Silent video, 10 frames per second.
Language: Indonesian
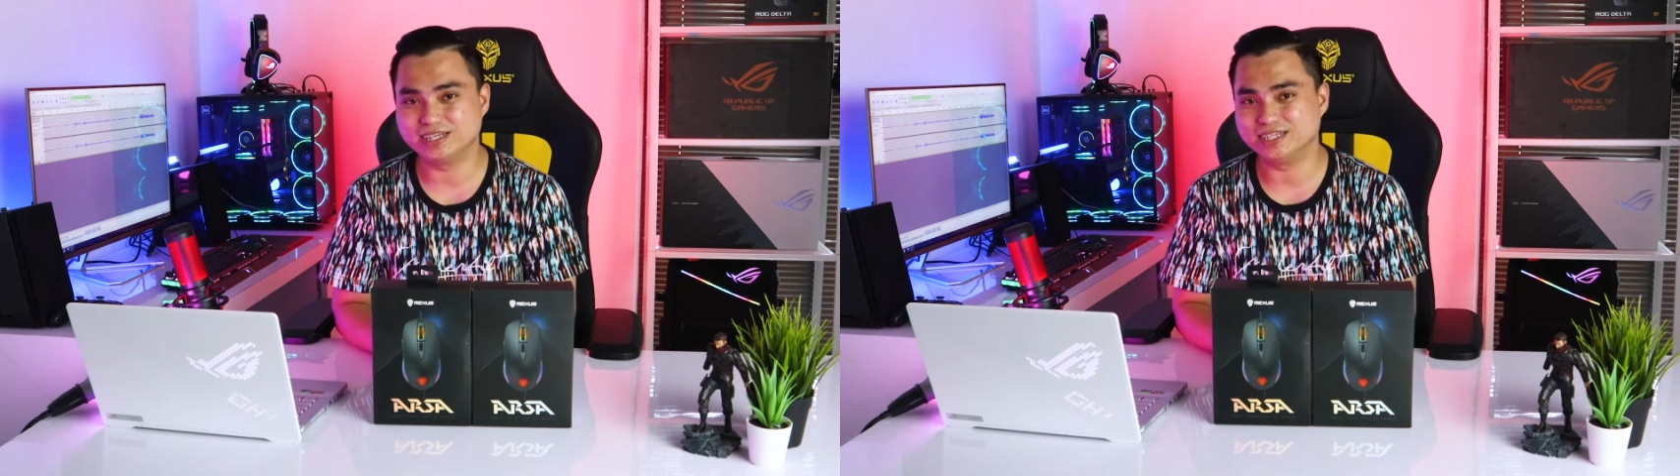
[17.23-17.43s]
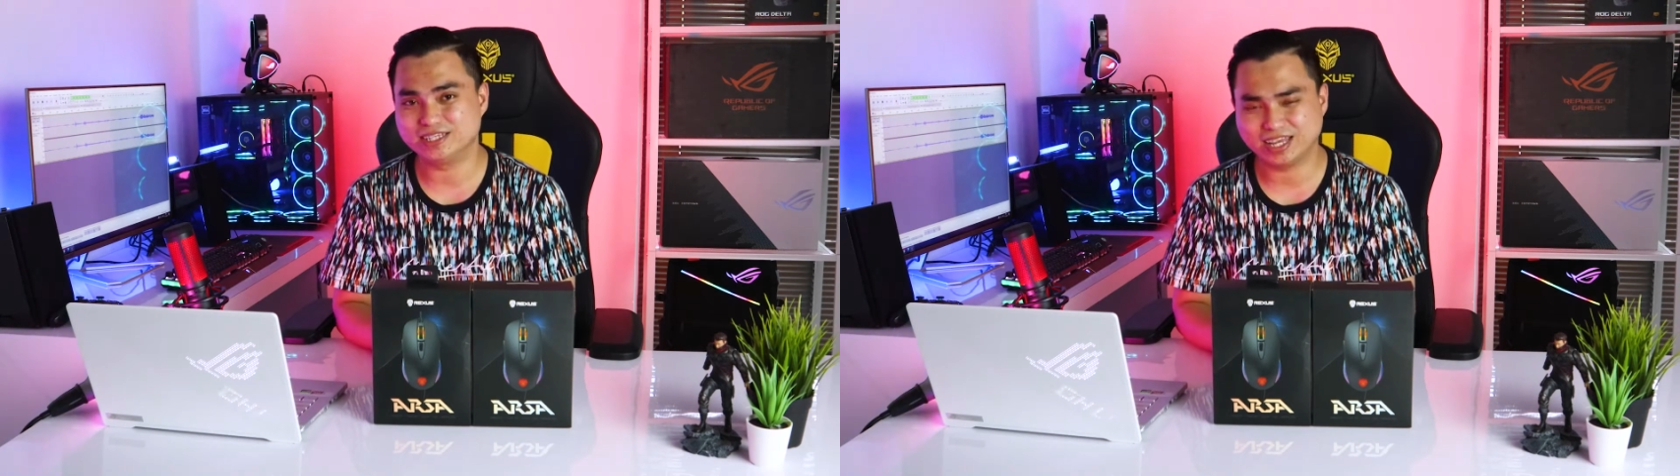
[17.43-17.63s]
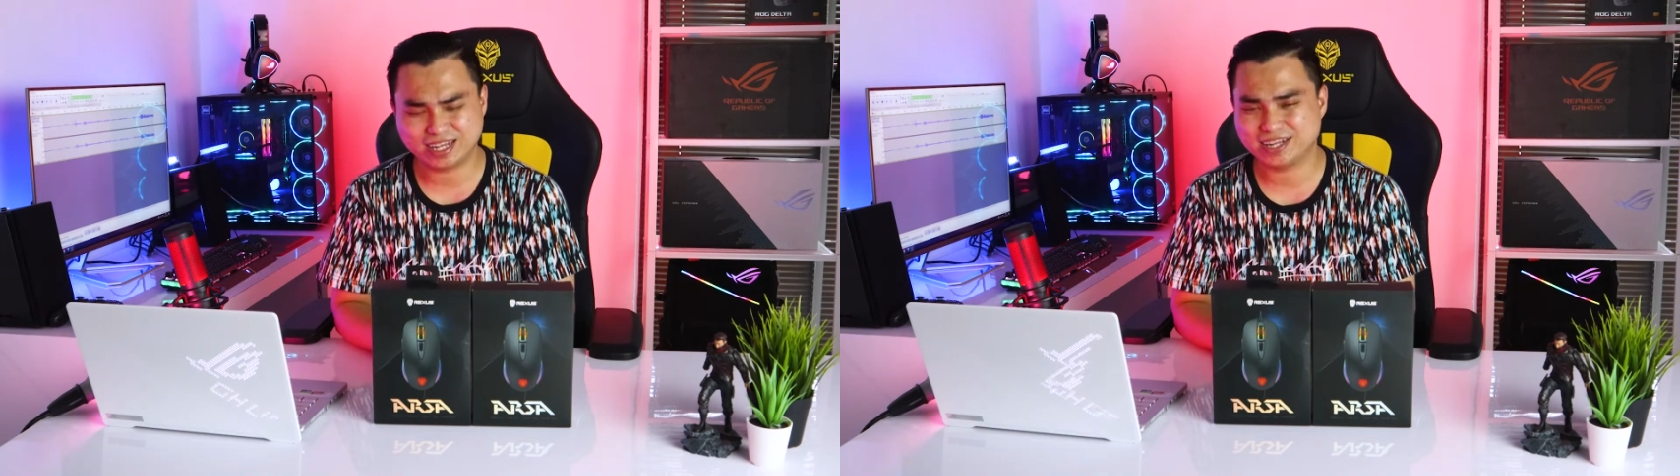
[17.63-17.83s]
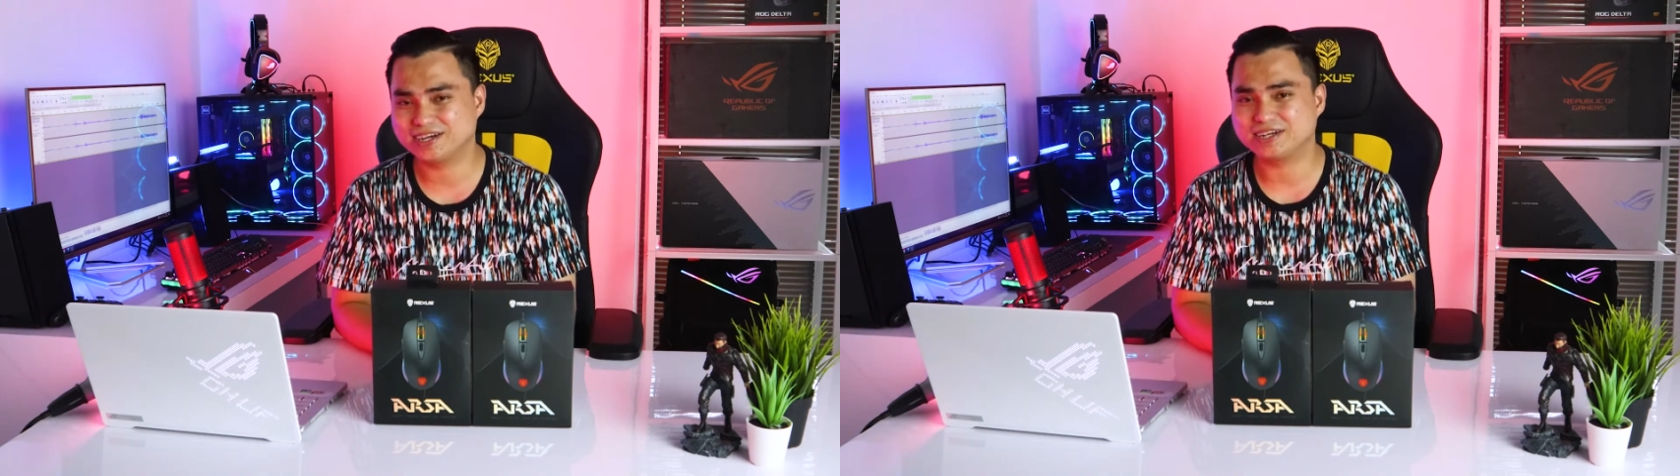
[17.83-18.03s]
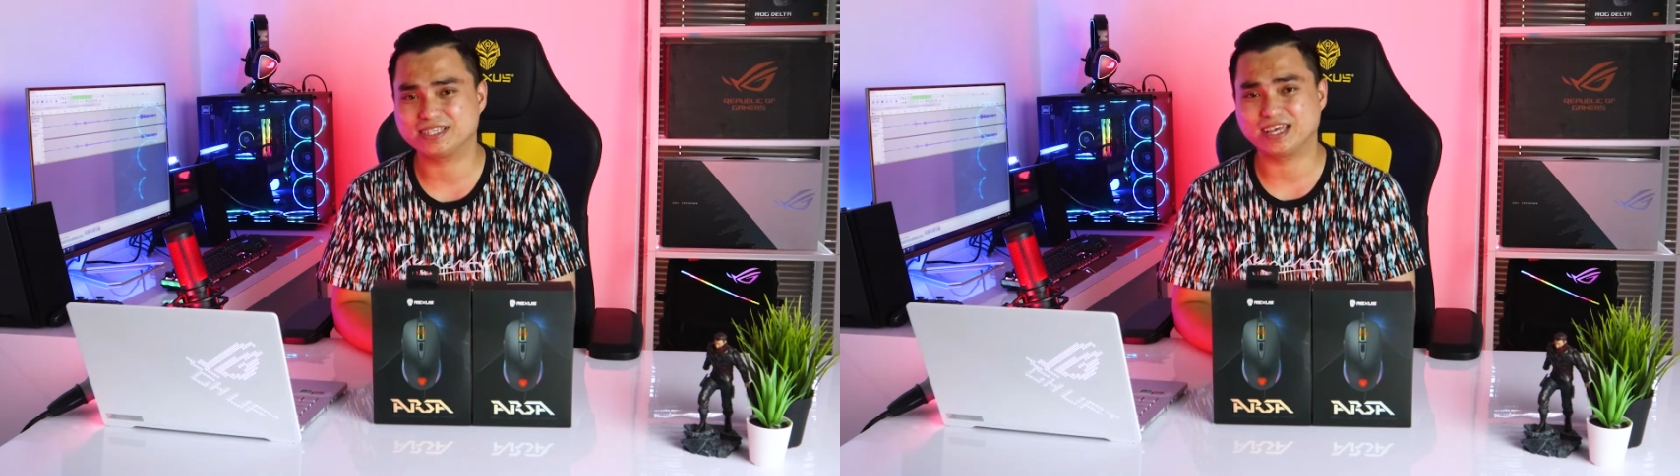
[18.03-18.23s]
di
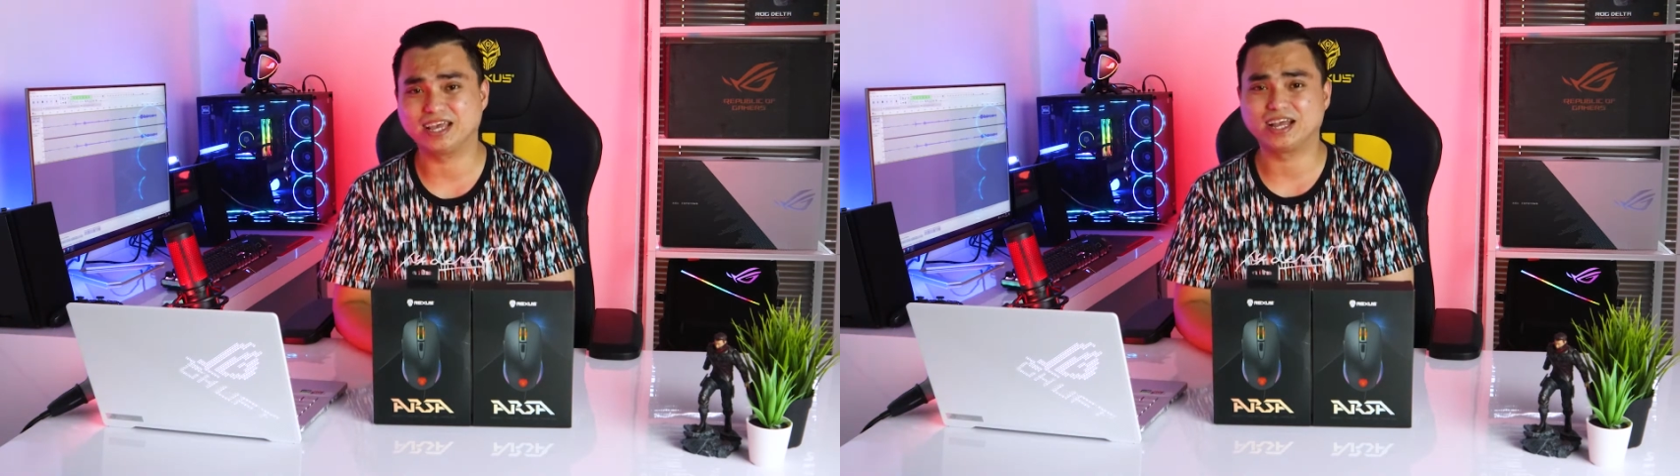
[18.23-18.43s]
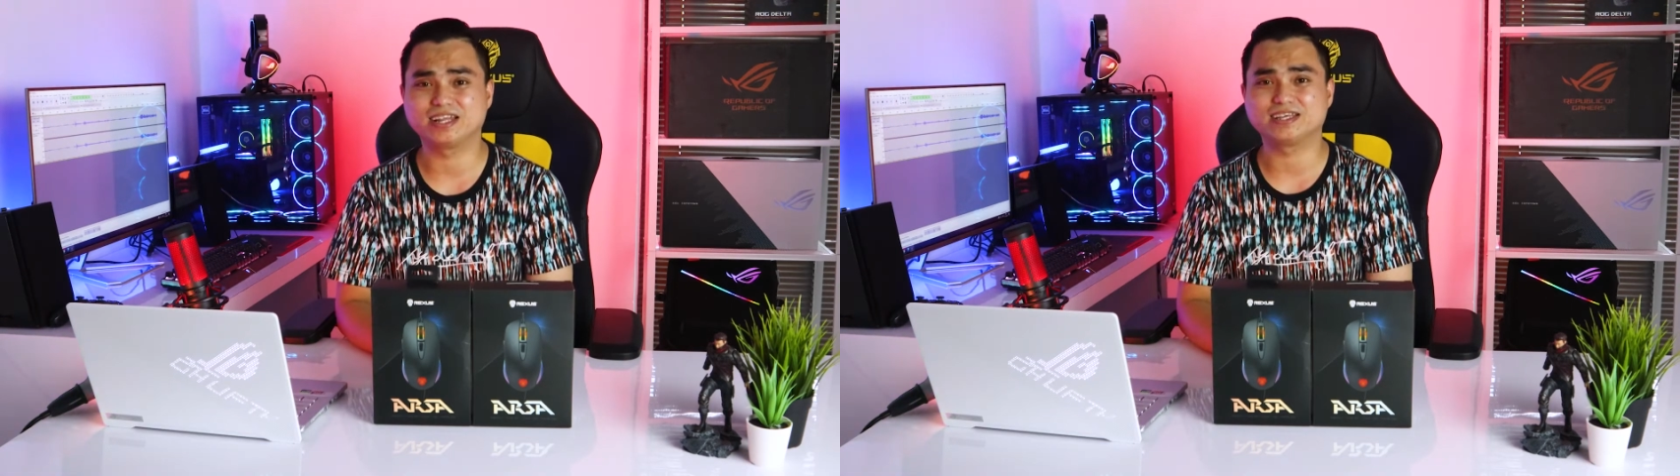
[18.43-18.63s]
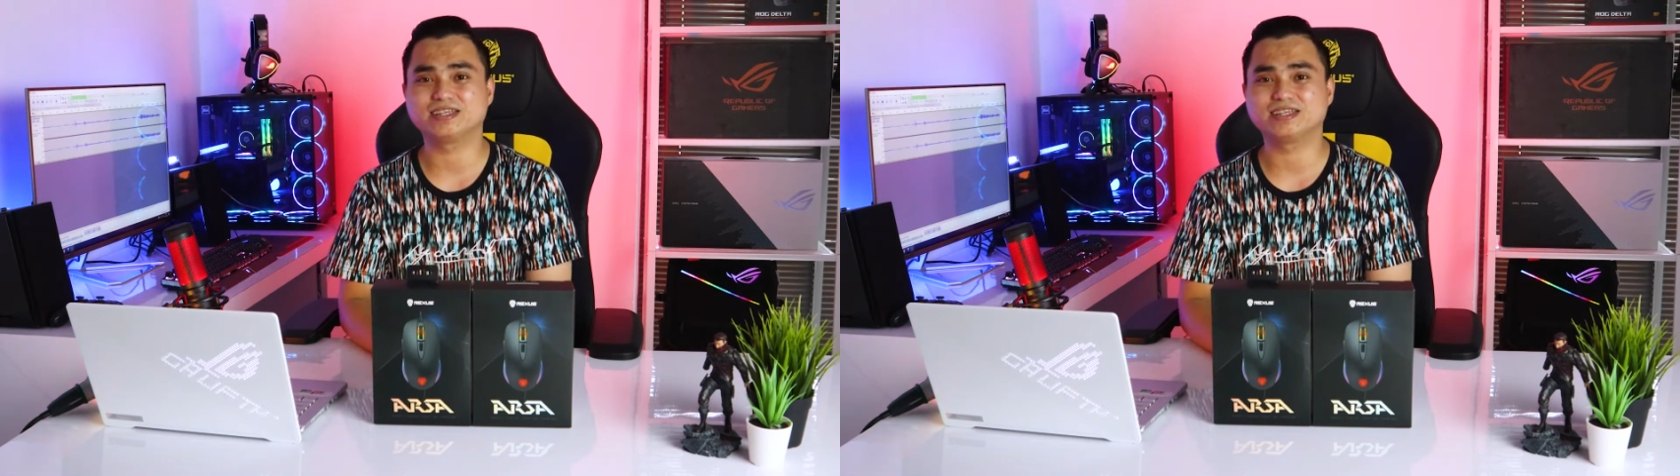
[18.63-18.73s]
channel kesayangan